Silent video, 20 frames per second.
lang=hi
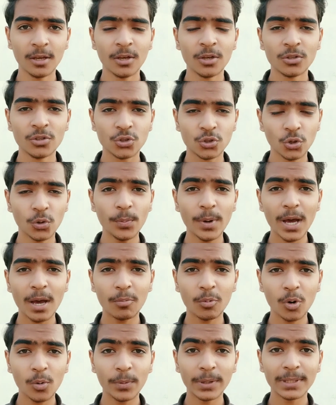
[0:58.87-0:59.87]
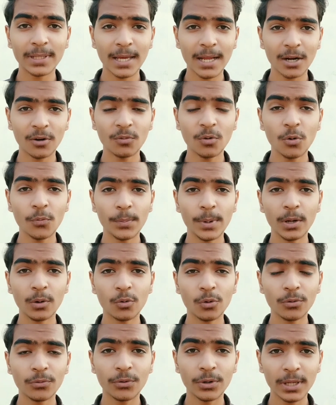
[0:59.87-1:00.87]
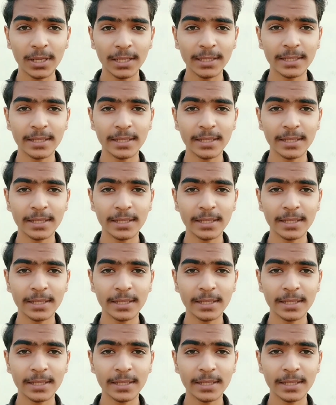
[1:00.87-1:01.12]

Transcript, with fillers: जो मैं आपको बता रहा हूँ वो बिल्कुल रियल